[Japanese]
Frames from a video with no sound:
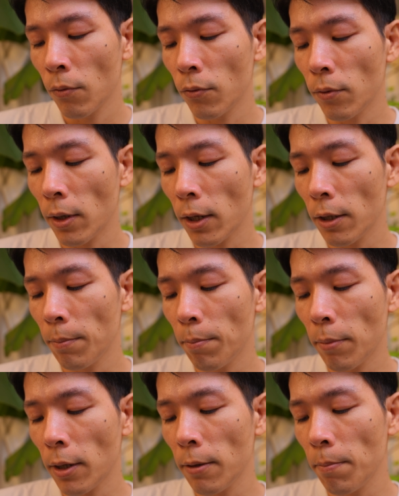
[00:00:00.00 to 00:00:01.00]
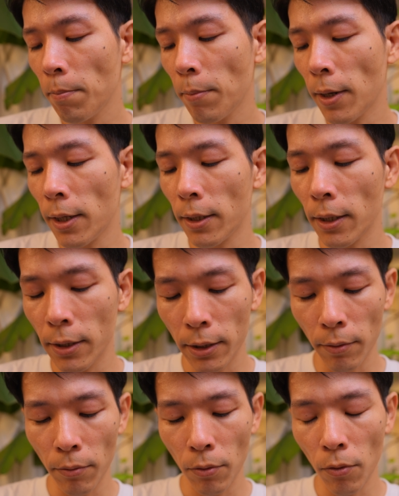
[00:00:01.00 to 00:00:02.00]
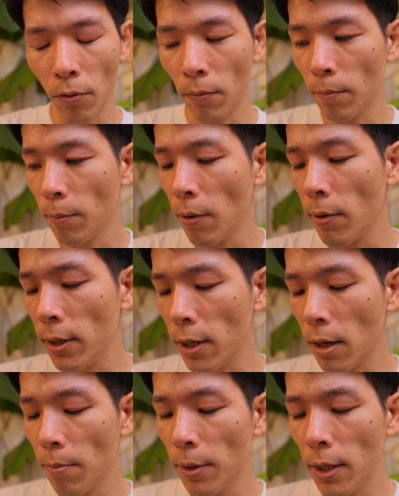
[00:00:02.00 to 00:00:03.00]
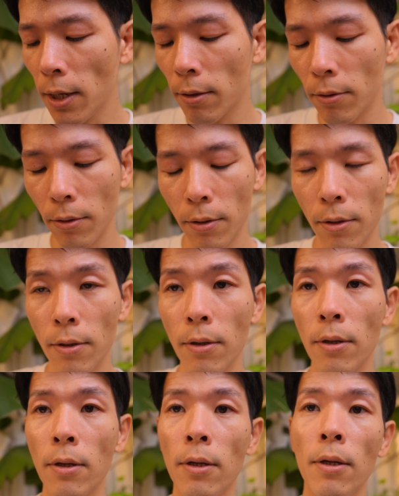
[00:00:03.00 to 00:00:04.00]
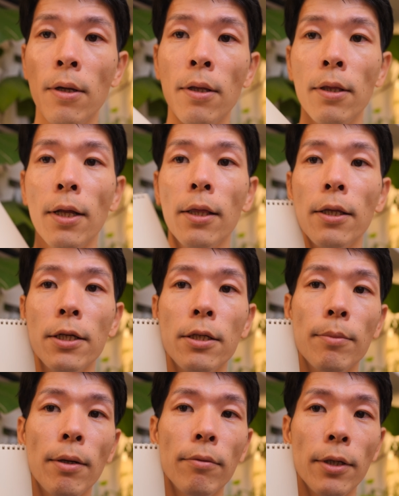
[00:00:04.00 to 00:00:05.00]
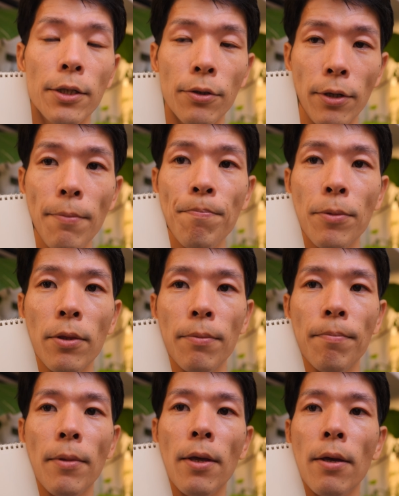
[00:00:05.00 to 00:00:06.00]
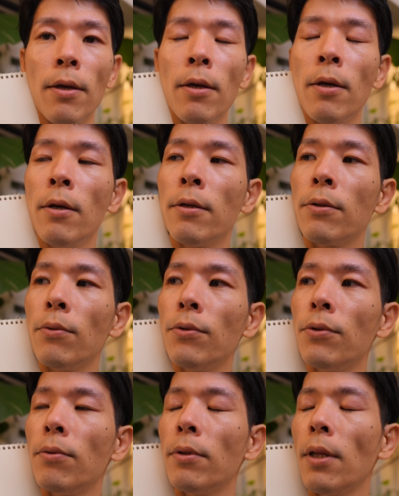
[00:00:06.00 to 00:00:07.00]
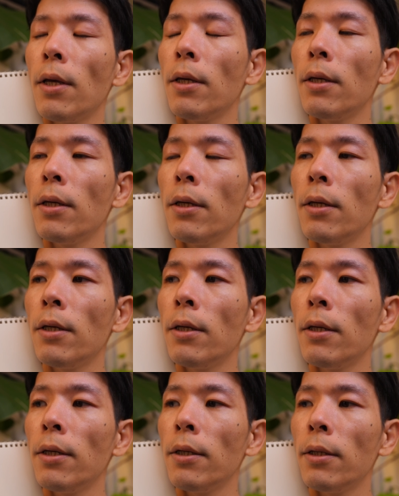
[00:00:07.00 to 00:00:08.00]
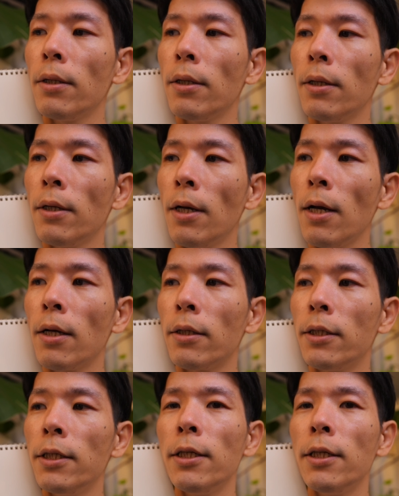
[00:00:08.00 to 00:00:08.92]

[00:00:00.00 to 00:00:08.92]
不安がいっぱいいっぱいになっちゃうと、周りが見えなくなってしまうんですよね。で、その状態が事